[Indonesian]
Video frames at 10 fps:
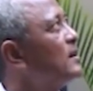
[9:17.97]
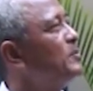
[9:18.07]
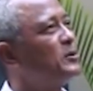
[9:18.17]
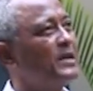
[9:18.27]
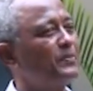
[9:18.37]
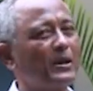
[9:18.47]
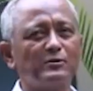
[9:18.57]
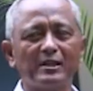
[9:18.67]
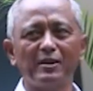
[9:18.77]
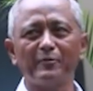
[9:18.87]
Kemudian
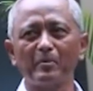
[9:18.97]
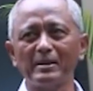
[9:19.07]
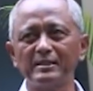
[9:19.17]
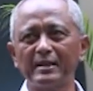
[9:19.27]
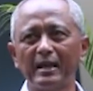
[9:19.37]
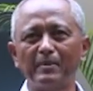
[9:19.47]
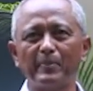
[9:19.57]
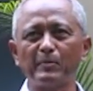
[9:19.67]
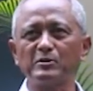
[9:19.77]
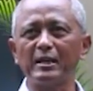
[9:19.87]
perlu saya informasikan
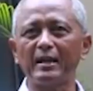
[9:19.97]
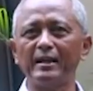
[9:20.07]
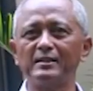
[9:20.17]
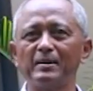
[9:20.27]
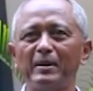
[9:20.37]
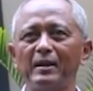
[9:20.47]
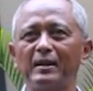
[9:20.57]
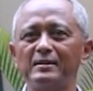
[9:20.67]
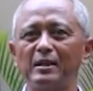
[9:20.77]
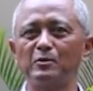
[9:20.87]
perpustakaan SMA
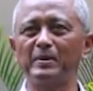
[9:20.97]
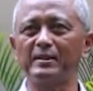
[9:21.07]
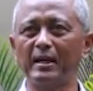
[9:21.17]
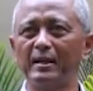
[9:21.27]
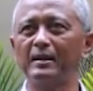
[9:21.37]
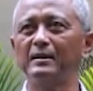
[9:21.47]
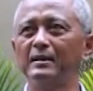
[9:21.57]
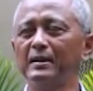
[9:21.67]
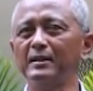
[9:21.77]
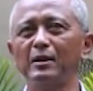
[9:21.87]
Negeri 1 Blitar
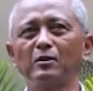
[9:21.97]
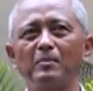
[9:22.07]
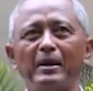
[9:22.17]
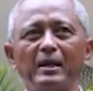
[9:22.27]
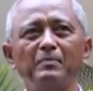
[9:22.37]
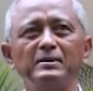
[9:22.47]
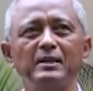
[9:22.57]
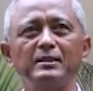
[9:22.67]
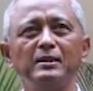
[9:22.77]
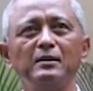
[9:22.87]
ini tahun kemarin
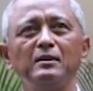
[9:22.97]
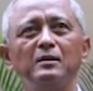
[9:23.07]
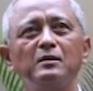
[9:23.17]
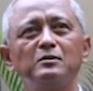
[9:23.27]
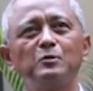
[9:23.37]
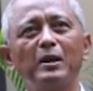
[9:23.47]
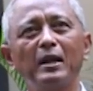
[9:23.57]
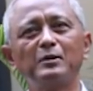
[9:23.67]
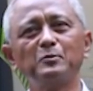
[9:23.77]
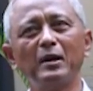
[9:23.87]
menjadi
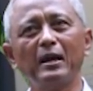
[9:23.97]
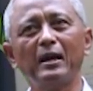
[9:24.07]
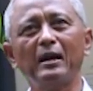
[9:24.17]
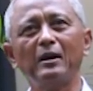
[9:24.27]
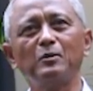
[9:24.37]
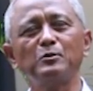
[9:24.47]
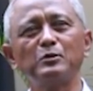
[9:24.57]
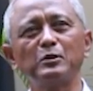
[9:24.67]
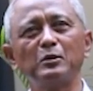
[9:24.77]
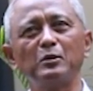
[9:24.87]
juara dua
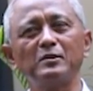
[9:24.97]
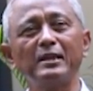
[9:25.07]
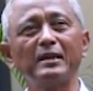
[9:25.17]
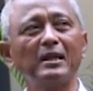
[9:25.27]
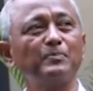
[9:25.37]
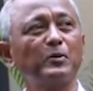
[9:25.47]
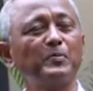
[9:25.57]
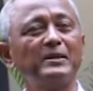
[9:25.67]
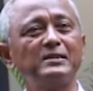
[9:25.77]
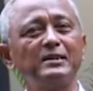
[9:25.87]
untuk tingkat
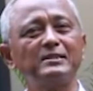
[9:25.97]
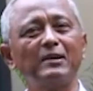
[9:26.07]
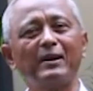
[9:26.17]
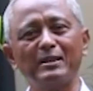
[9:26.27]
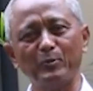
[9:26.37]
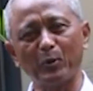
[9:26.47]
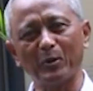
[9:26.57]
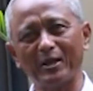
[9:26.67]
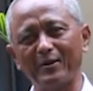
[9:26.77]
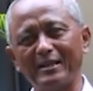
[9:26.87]
provinsi Jawa Timur
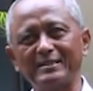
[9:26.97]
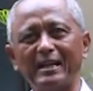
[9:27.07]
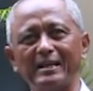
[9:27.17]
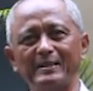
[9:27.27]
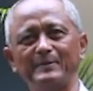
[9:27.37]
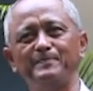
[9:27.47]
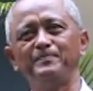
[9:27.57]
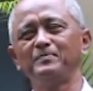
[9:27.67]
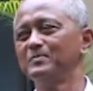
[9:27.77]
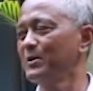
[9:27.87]
kalau dasar gitu.
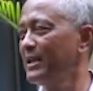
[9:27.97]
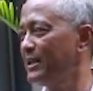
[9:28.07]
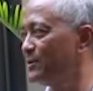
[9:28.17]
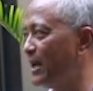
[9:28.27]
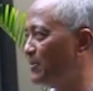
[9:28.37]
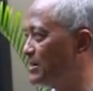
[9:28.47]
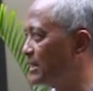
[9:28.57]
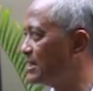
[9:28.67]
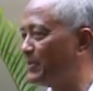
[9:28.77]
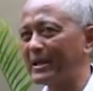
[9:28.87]
Mungkin itu yang
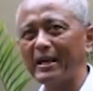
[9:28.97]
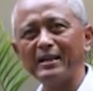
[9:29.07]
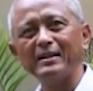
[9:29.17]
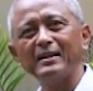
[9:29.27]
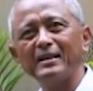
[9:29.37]
bisa sampaikan.